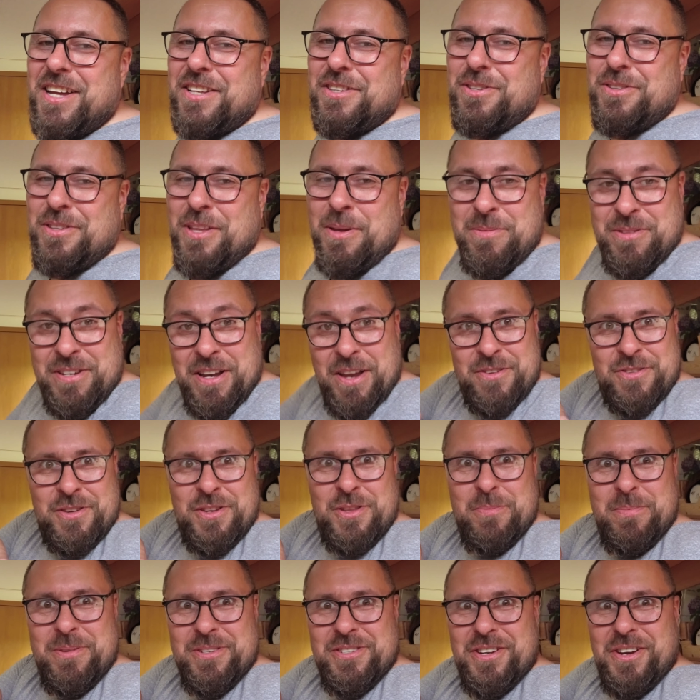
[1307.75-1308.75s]
Trudno, myślałem, że
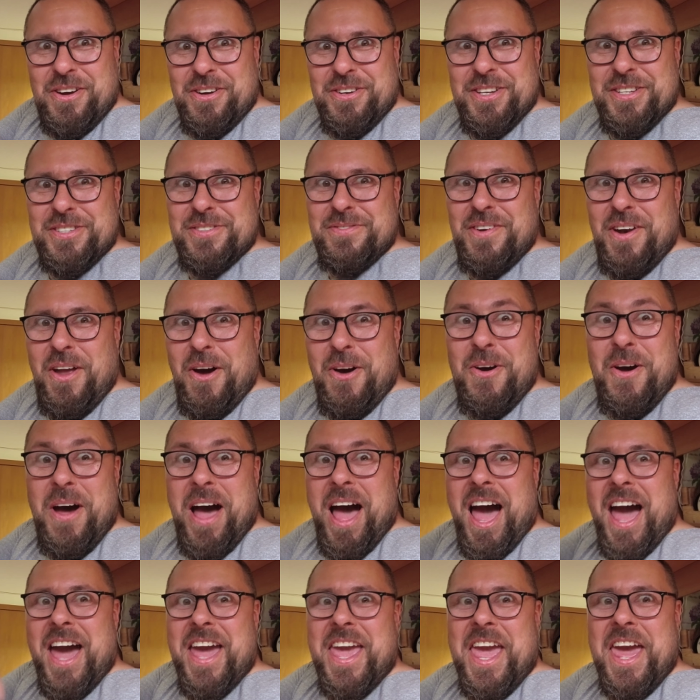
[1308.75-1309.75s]
to będzie koniec vlogu,
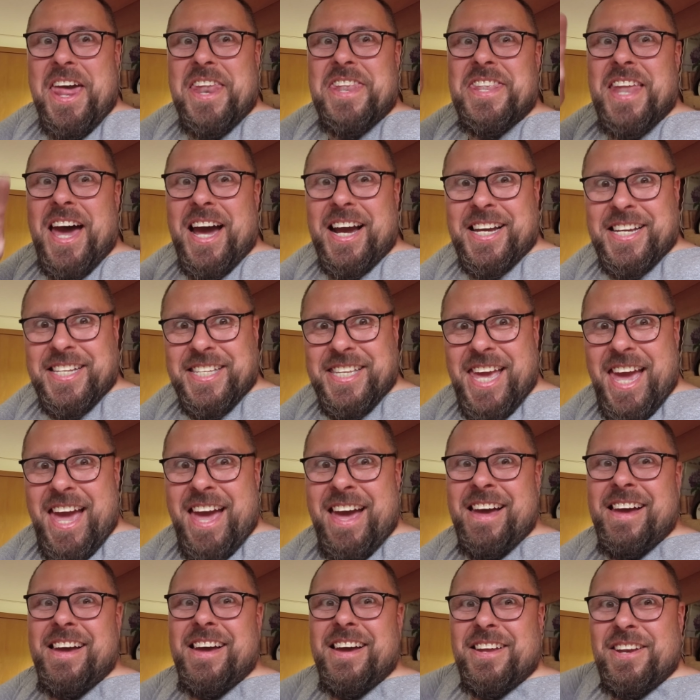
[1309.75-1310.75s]
a jednak
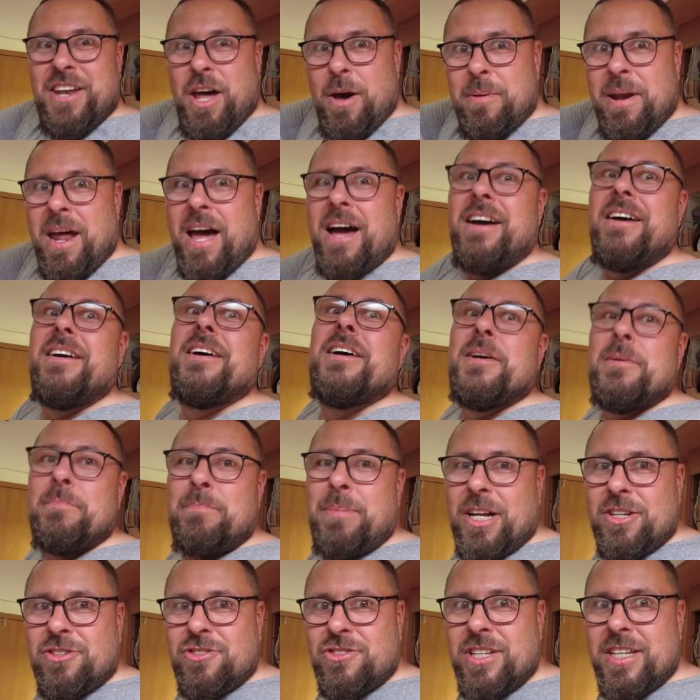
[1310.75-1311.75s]
nie. Dobra,
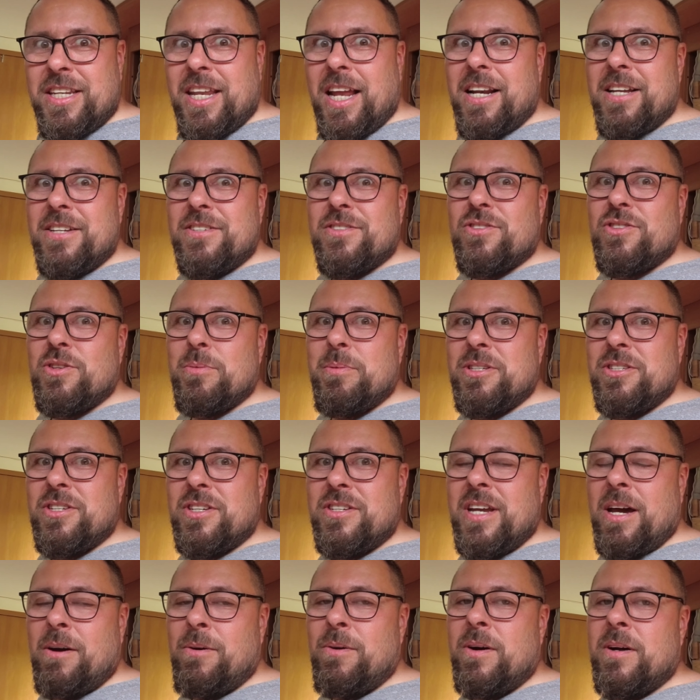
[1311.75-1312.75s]
patrzcie dalej, co się
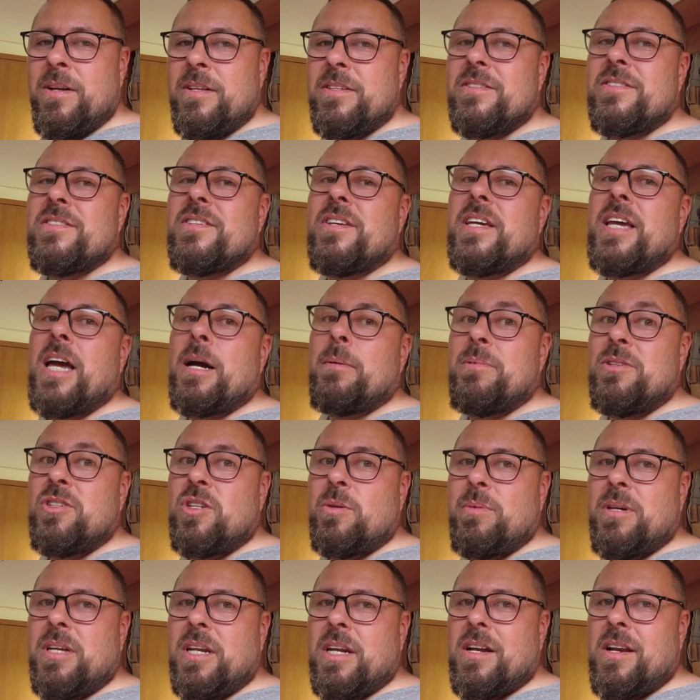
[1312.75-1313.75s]
będzie działo. Co, jak
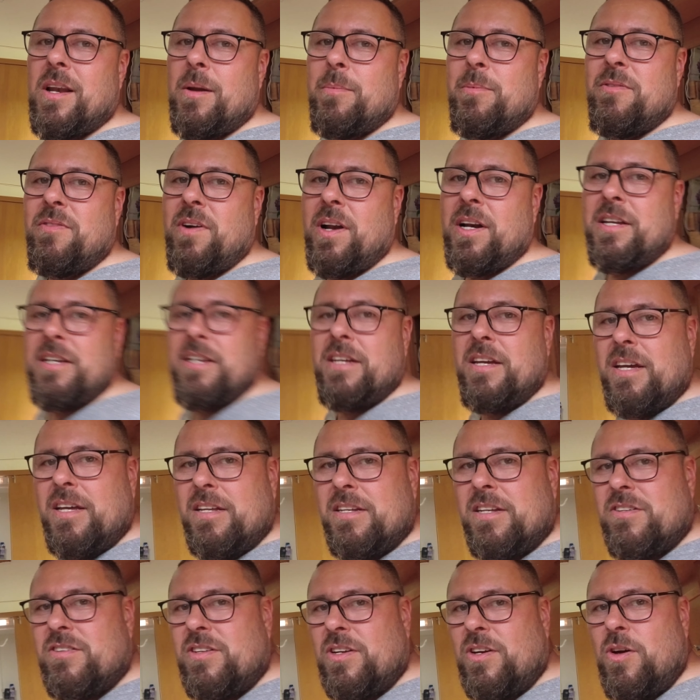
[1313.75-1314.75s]
będziemy reklamowali
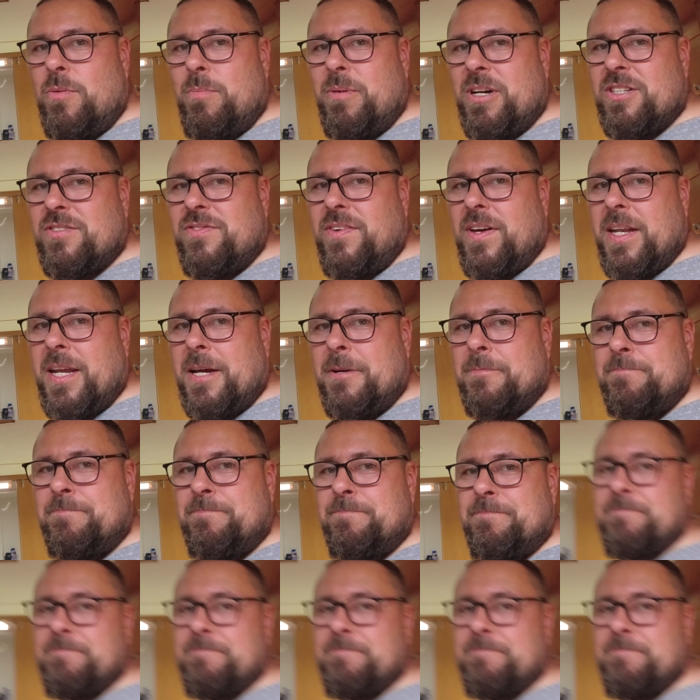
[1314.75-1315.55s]
naszego Maxfana.